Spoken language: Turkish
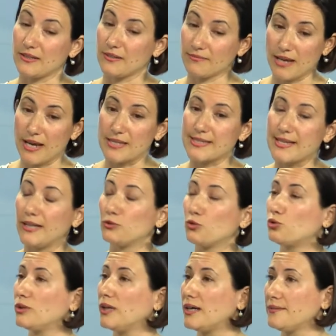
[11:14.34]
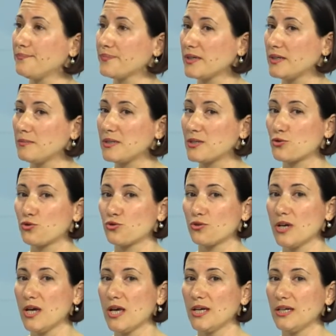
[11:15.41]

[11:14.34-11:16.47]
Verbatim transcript: kentsel dokular bir sürü